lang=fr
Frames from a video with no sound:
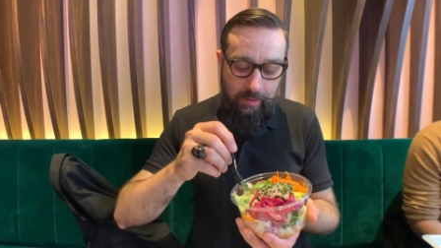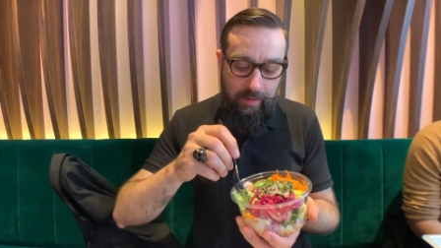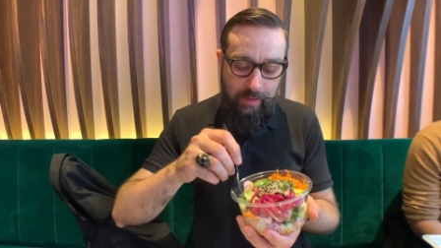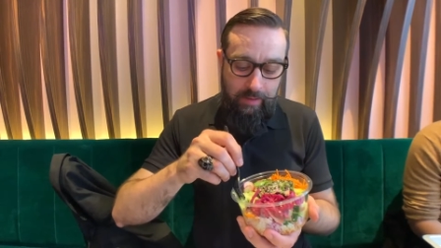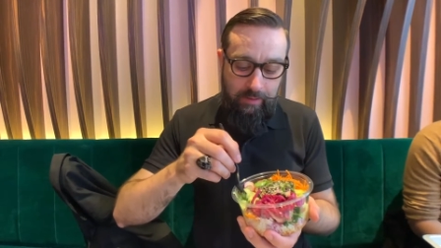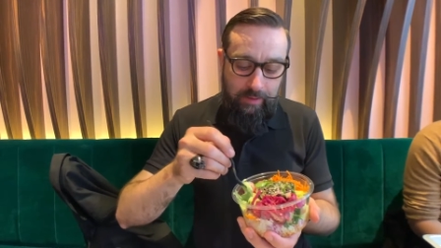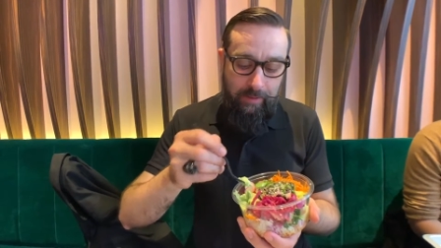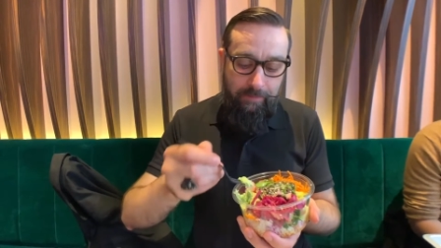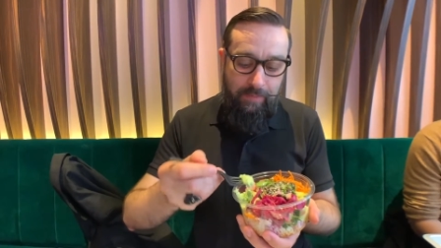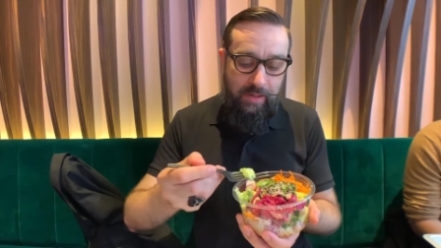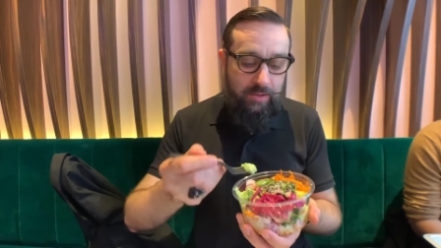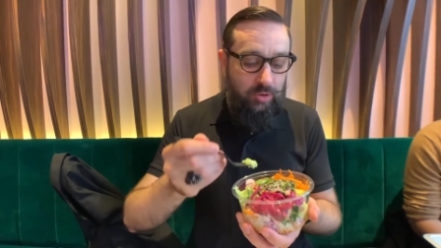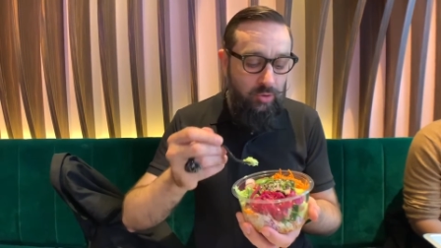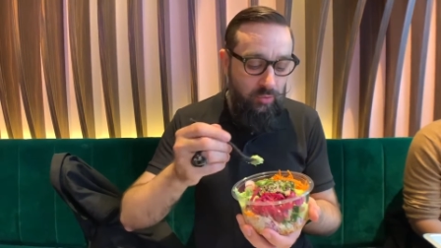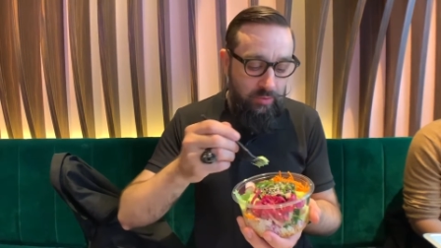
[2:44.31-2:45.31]
Alors il y a
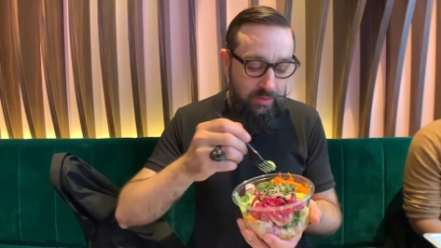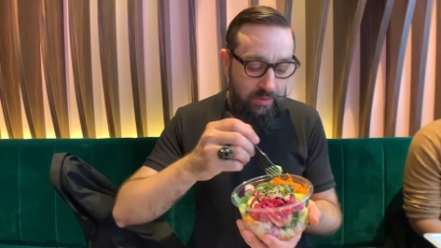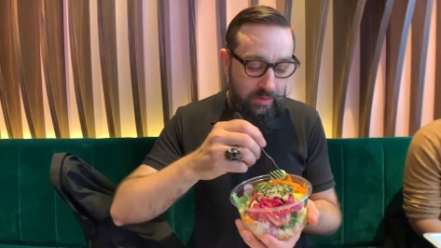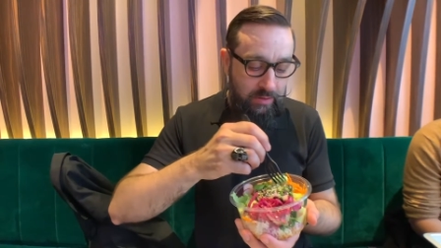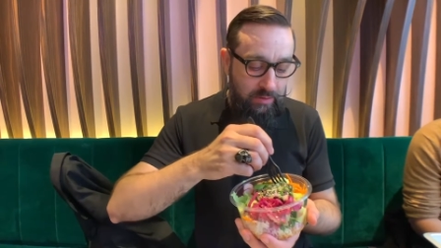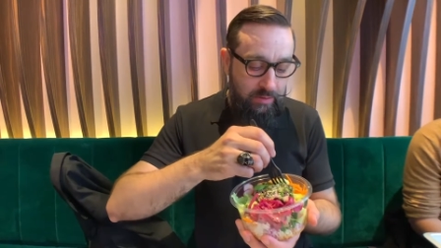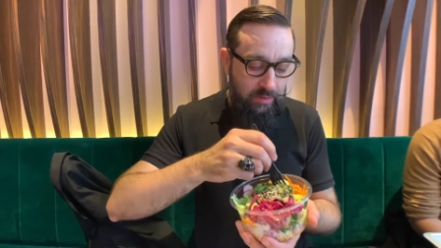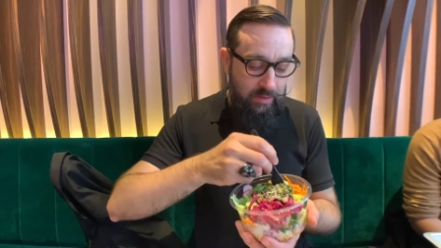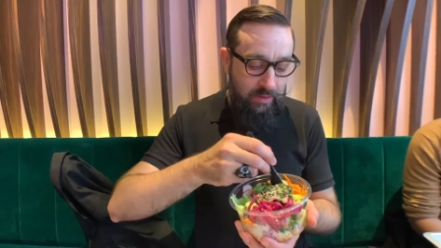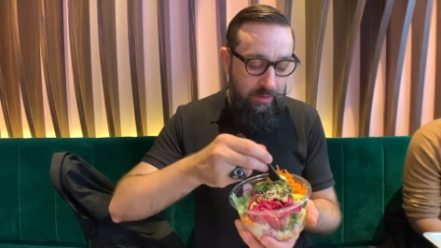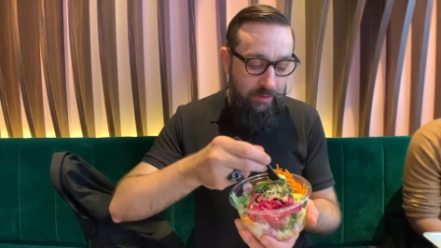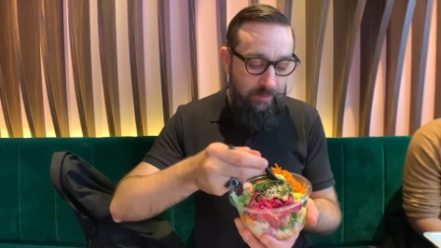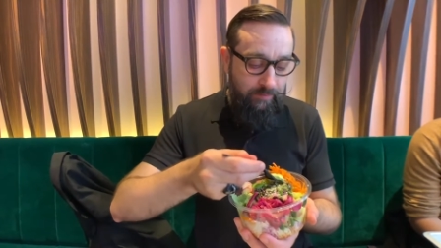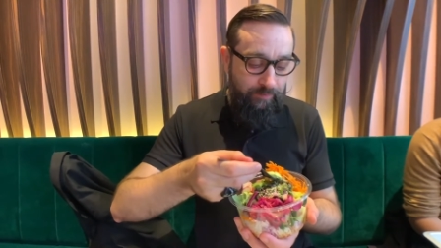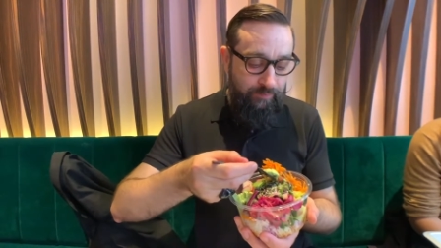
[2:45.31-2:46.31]
plein de choses, hein.
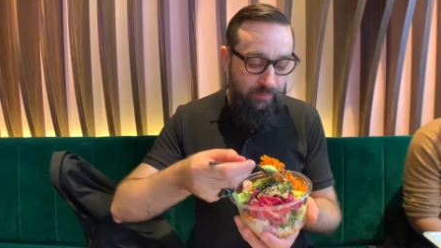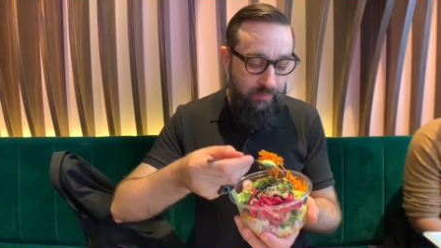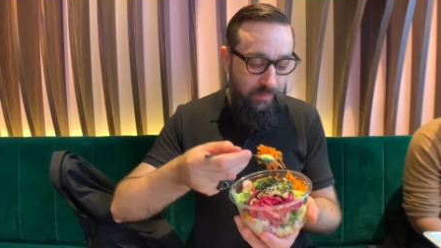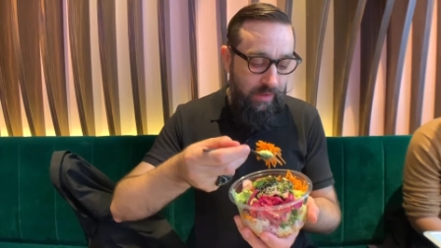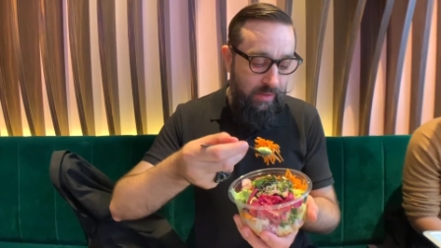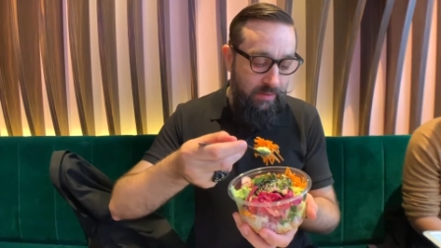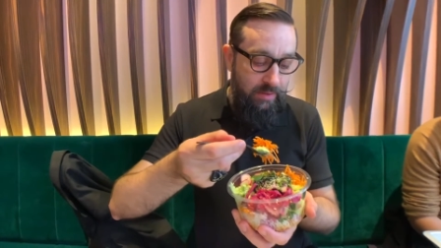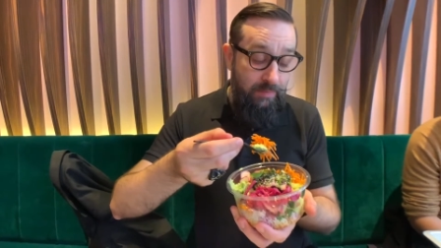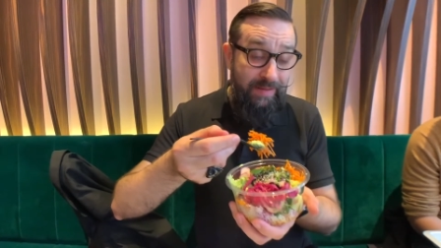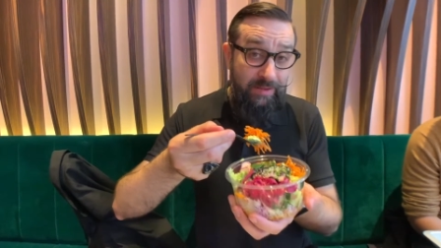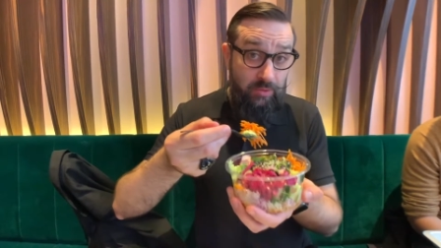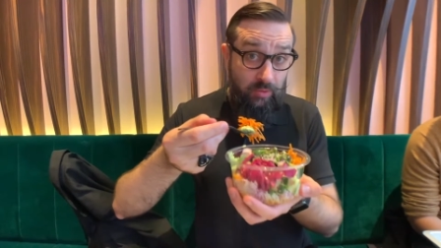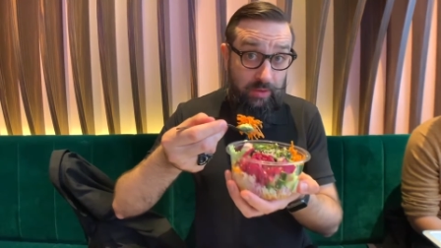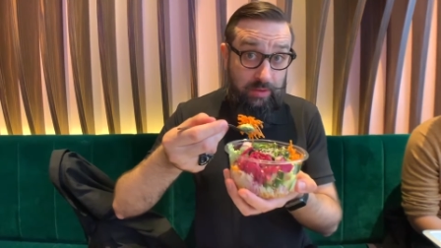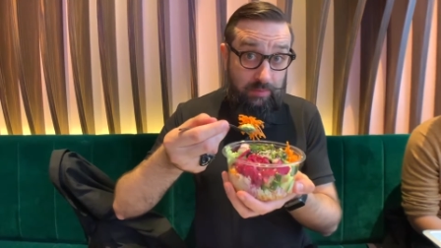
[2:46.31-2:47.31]
c'est une base
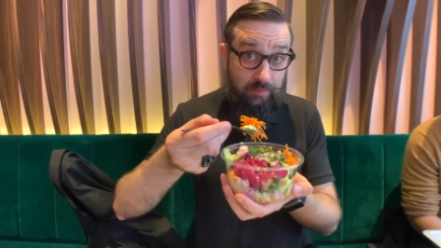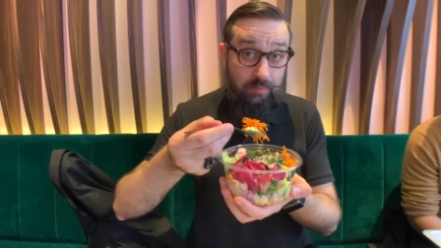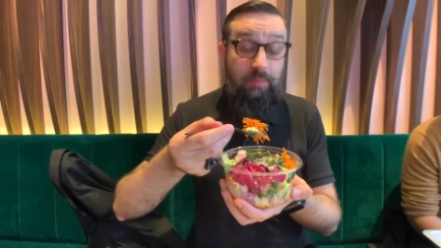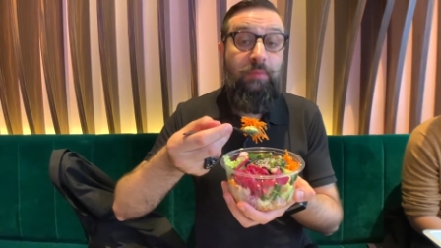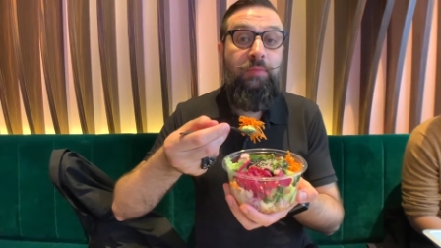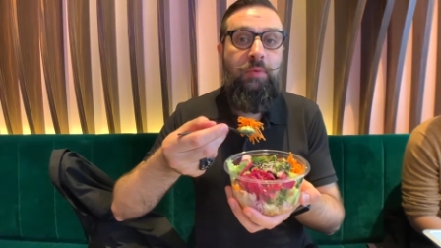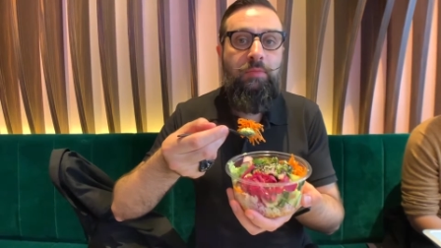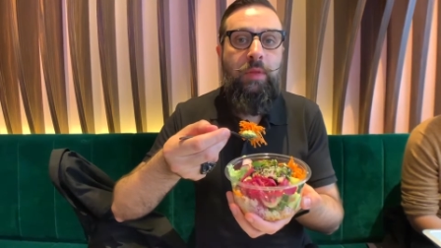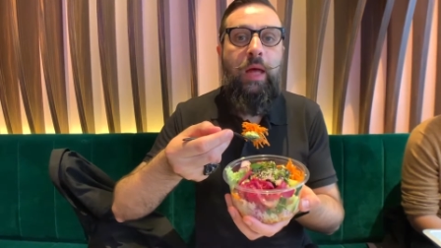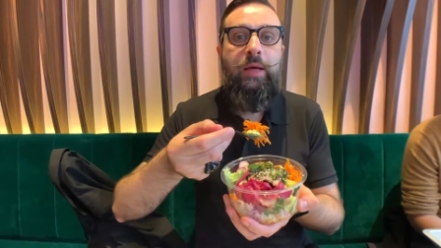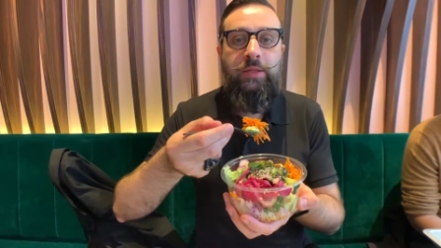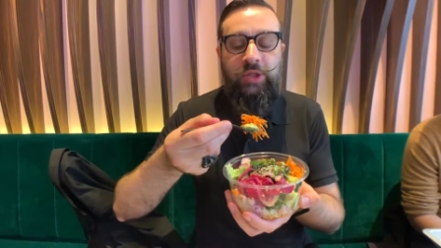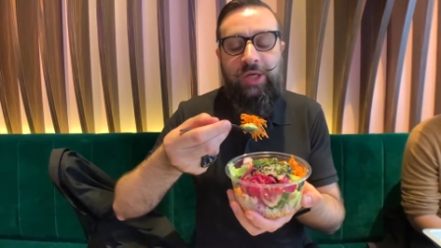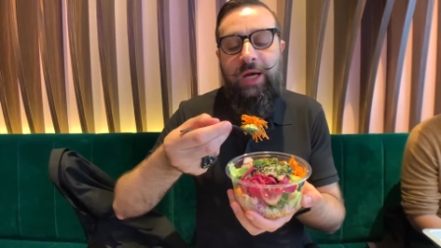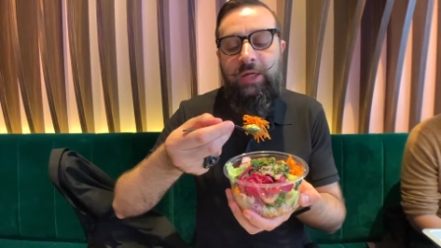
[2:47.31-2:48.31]
de riz. Hein,
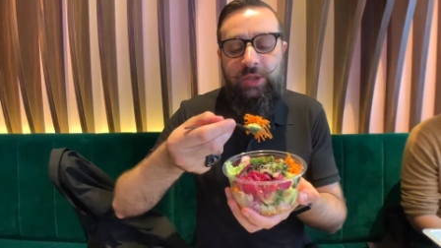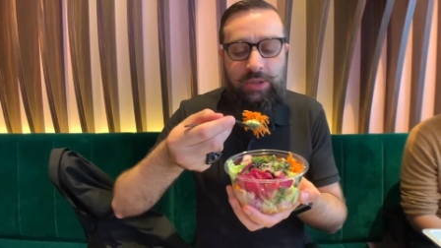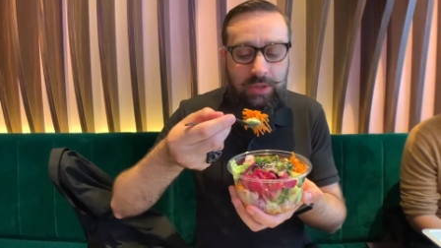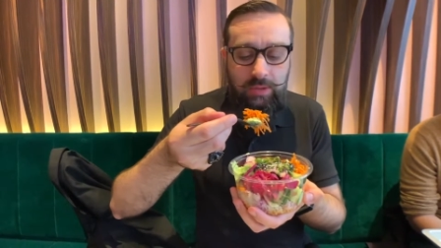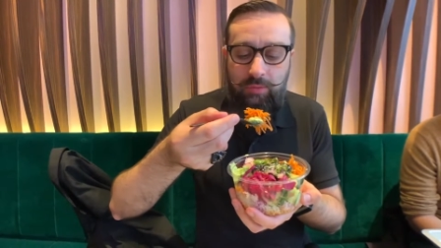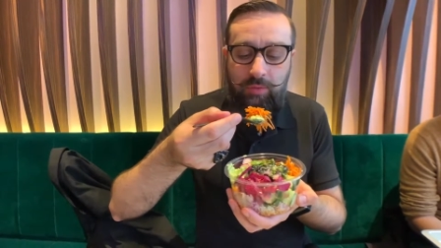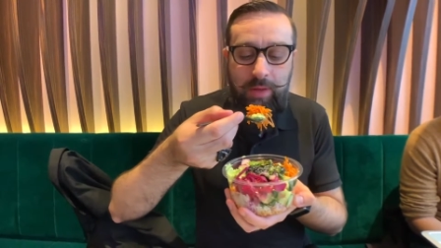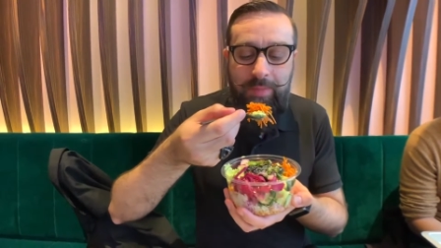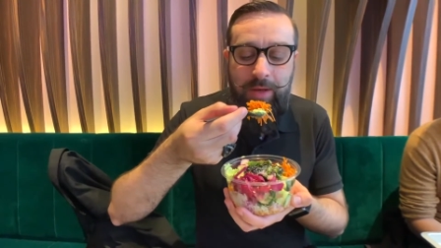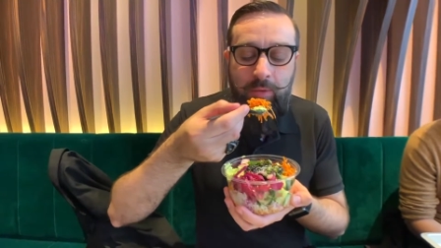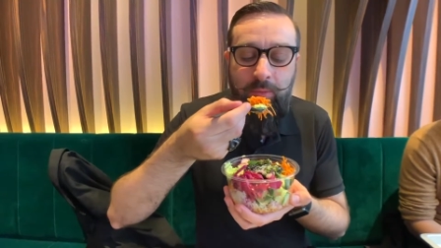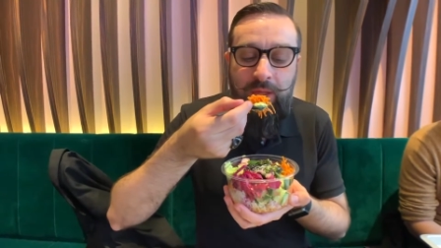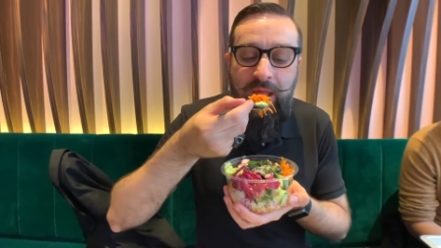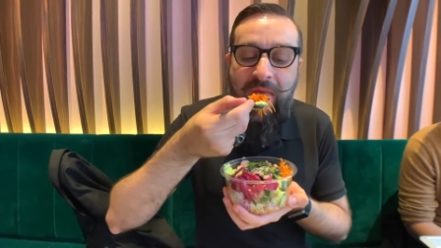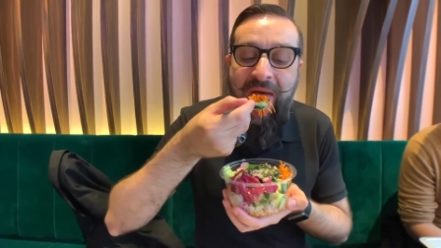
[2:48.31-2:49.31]
on l'a bien
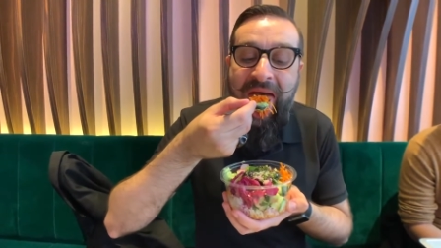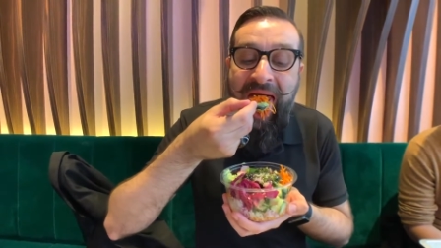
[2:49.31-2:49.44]
compris.